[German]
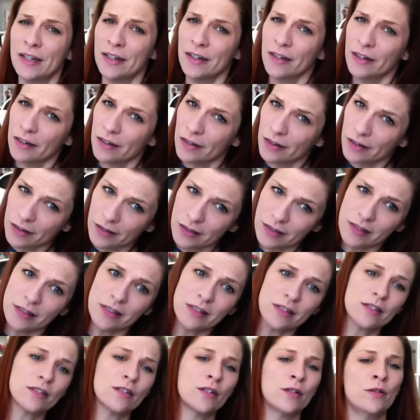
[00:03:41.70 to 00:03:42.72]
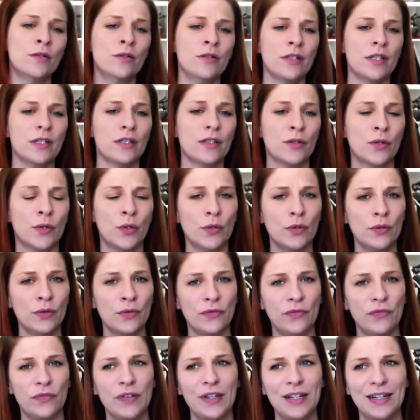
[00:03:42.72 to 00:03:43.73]
Hearthstone, das gucken
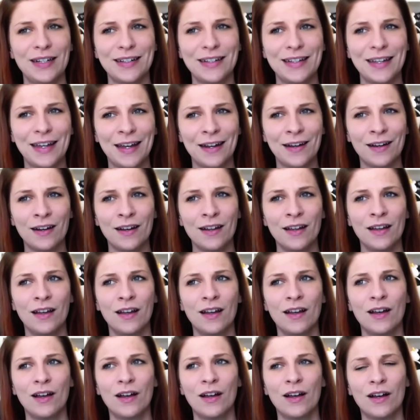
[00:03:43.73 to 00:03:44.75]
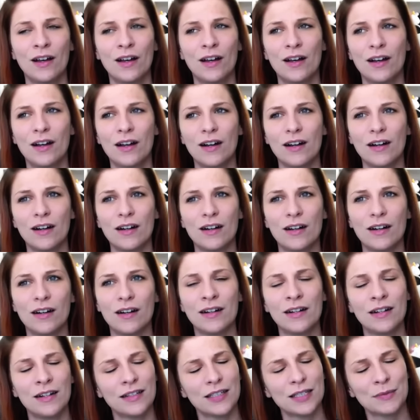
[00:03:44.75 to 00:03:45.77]
viele gern. Und
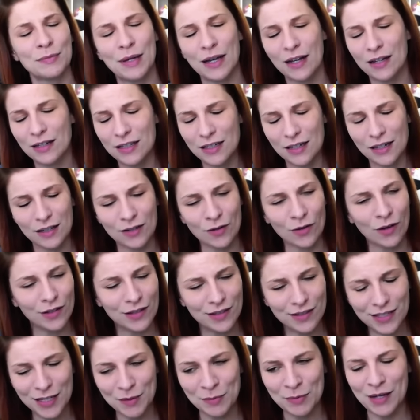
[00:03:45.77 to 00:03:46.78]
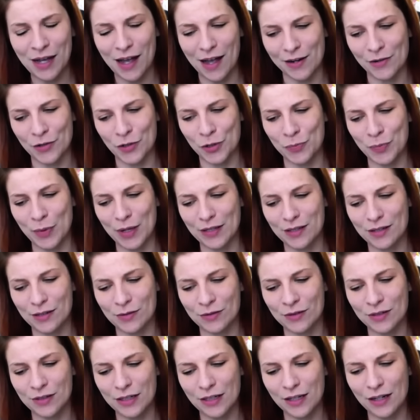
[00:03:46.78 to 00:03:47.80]
oh, es macht trotzdem keinen Spaß.
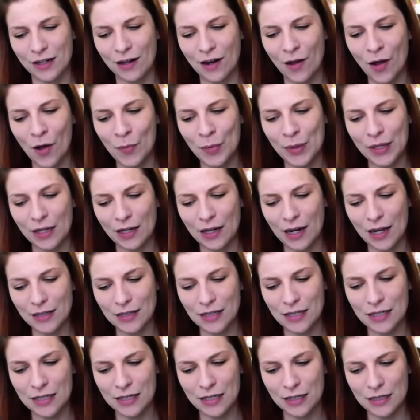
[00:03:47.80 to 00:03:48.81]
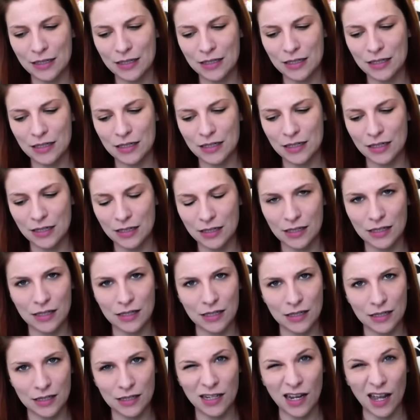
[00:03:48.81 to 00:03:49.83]
Und ich glaube, ich lasse es jetzt diese
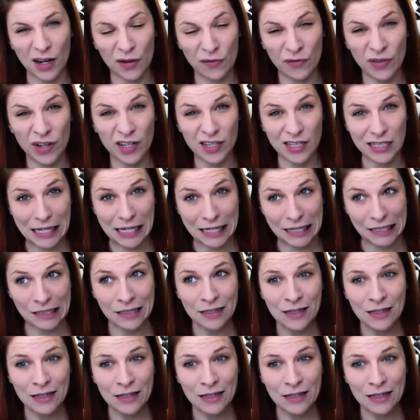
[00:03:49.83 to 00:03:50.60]
Season einfach sein.